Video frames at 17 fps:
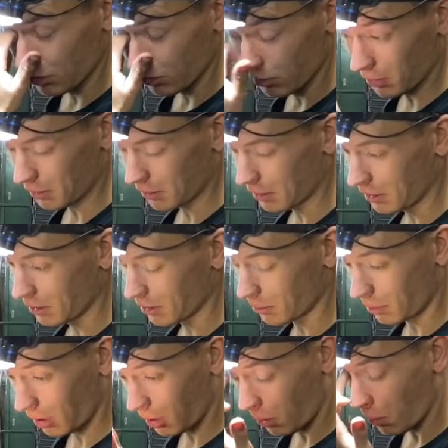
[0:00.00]

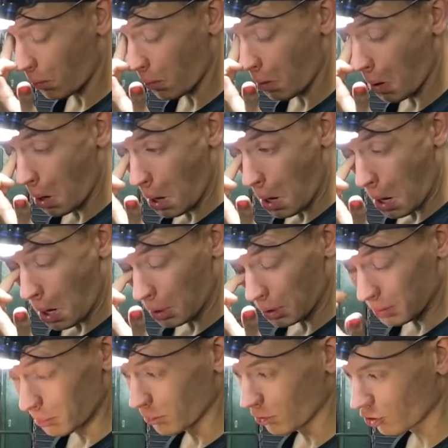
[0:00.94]
Byzantin, blau,
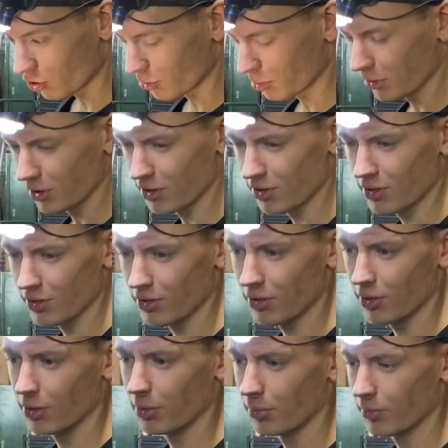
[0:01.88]
gemischt mit
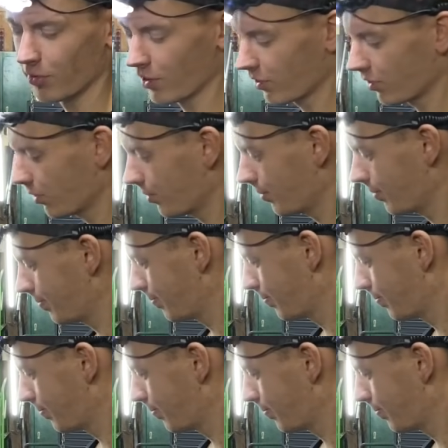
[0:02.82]
ähm, Wasser.